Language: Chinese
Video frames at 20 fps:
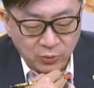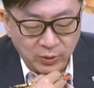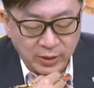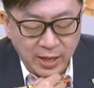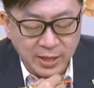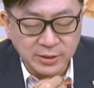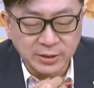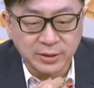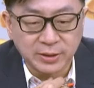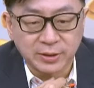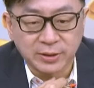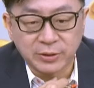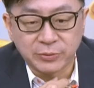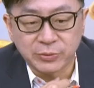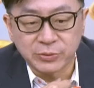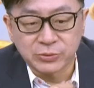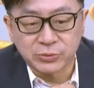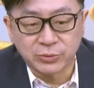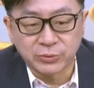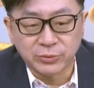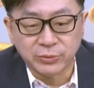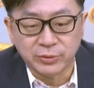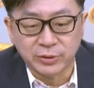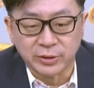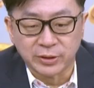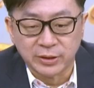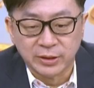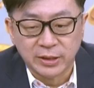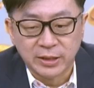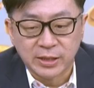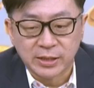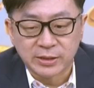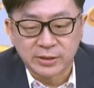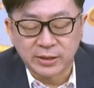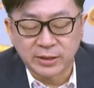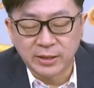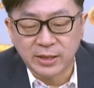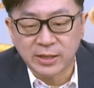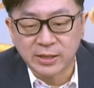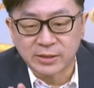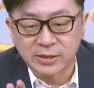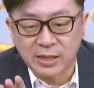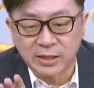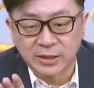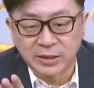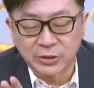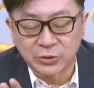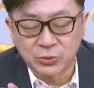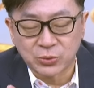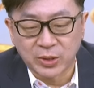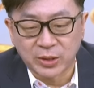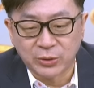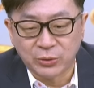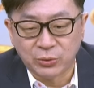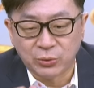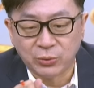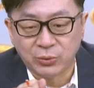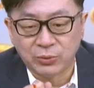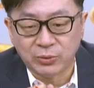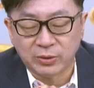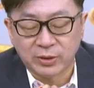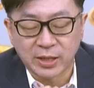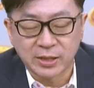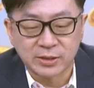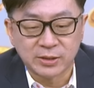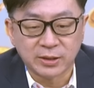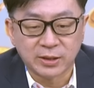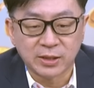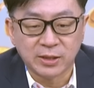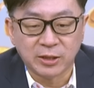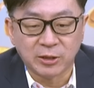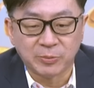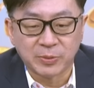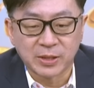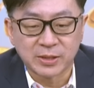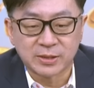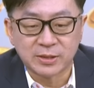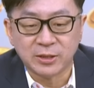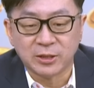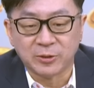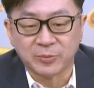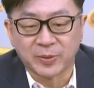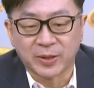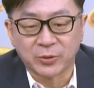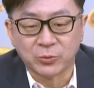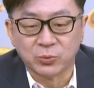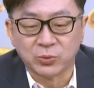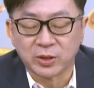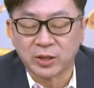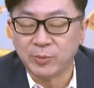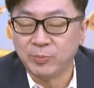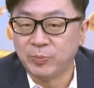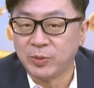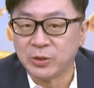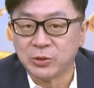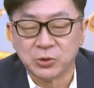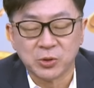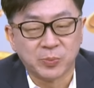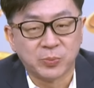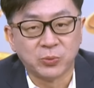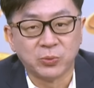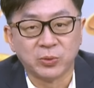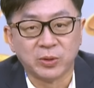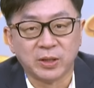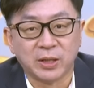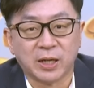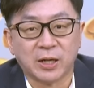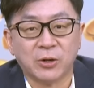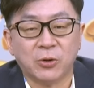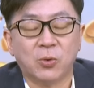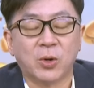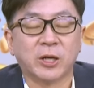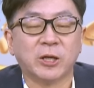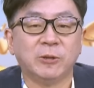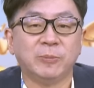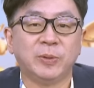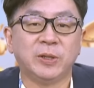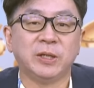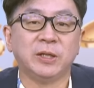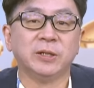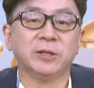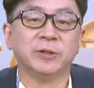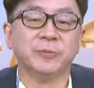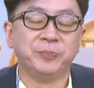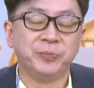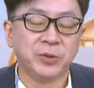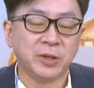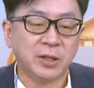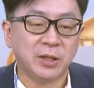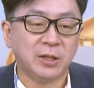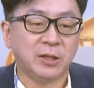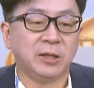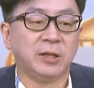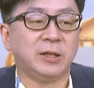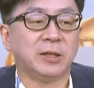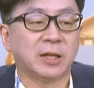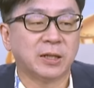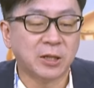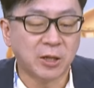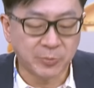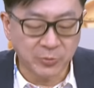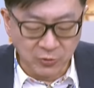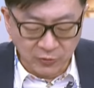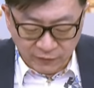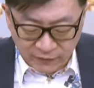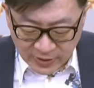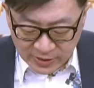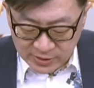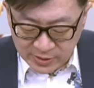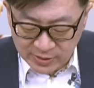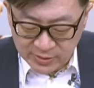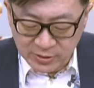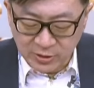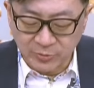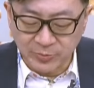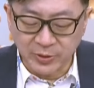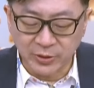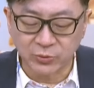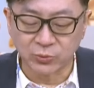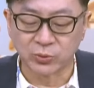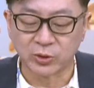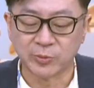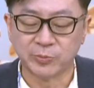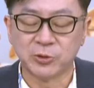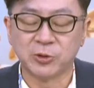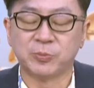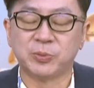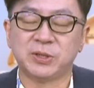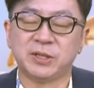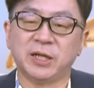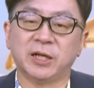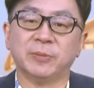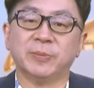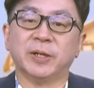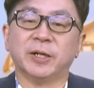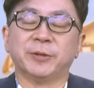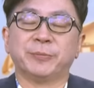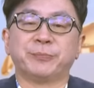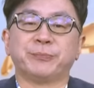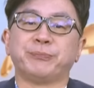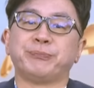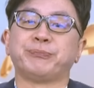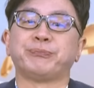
我刚刚已经跟各位说过了，今天的涨停虽然多，但是跟礼拜四、礼拜五根本就不一样，换一批了。你难道没有发现设备股根本就不强吗？